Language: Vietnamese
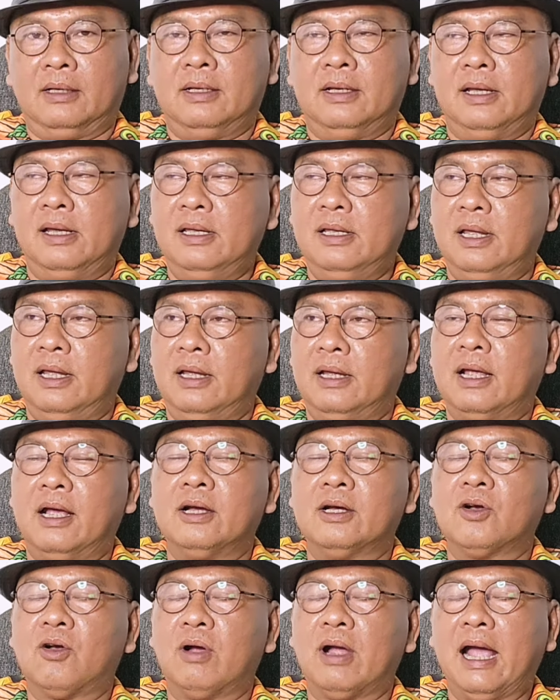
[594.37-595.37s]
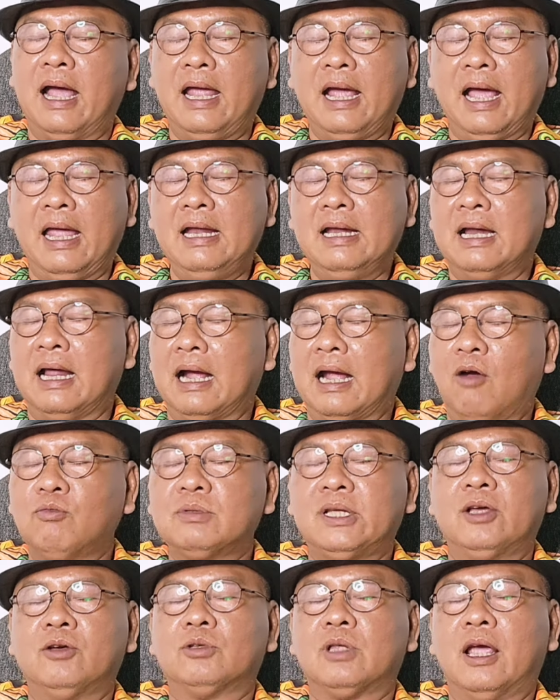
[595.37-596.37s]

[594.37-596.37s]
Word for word: Chỉ vì cái người con gái ấy là không chịu